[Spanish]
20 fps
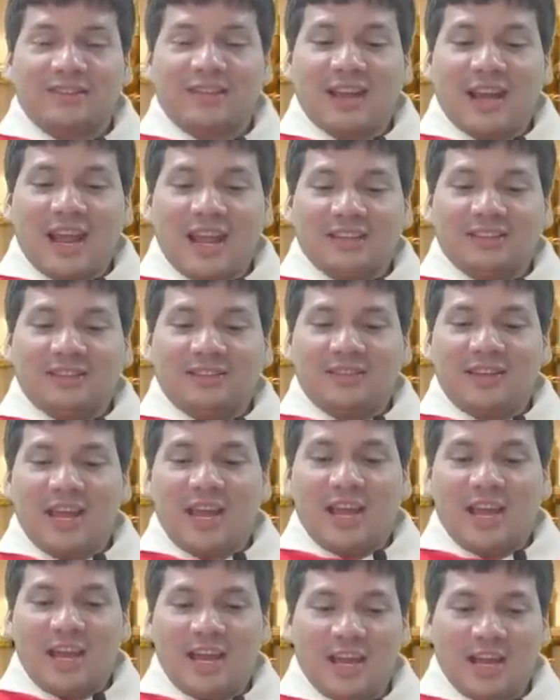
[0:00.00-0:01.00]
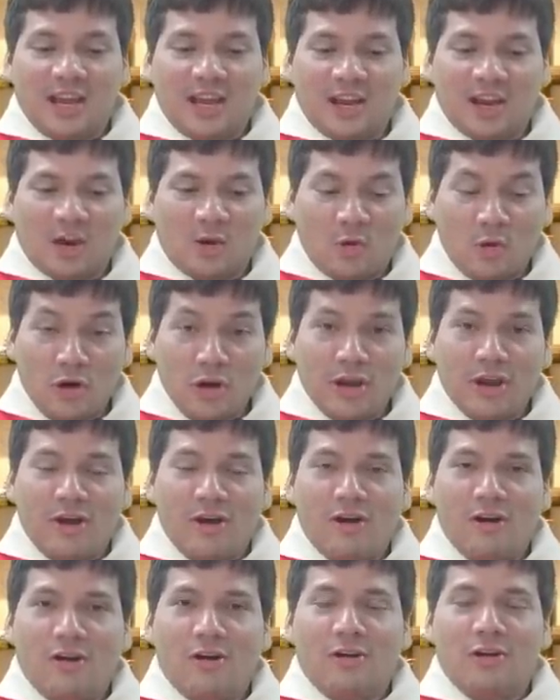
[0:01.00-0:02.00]
3 de
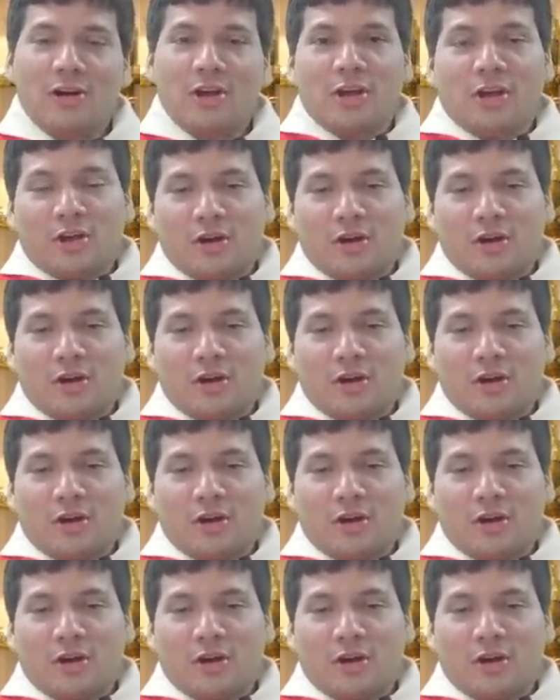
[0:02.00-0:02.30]
julio.